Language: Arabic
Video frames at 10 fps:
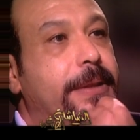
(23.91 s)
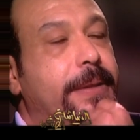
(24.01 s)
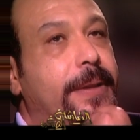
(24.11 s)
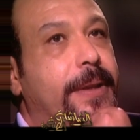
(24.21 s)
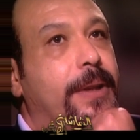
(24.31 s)

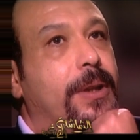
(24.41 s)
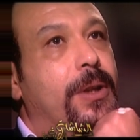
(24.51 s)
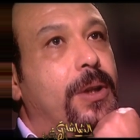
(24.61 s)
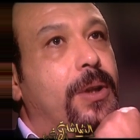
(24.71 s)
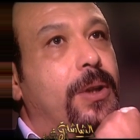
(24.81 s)
امم
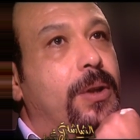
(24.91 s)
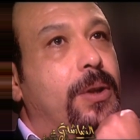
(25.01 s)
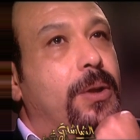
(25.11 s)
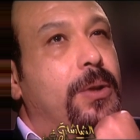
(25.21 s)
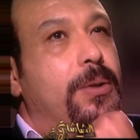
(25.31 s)

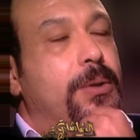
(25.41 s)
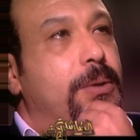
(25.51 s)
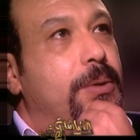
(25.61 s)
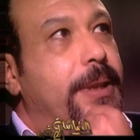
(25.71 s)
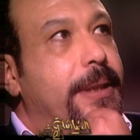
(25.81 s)

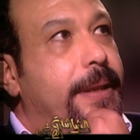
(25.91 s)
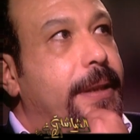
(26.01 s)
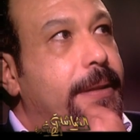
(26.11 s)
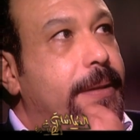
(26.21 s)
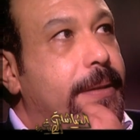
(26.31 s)
ايه تاني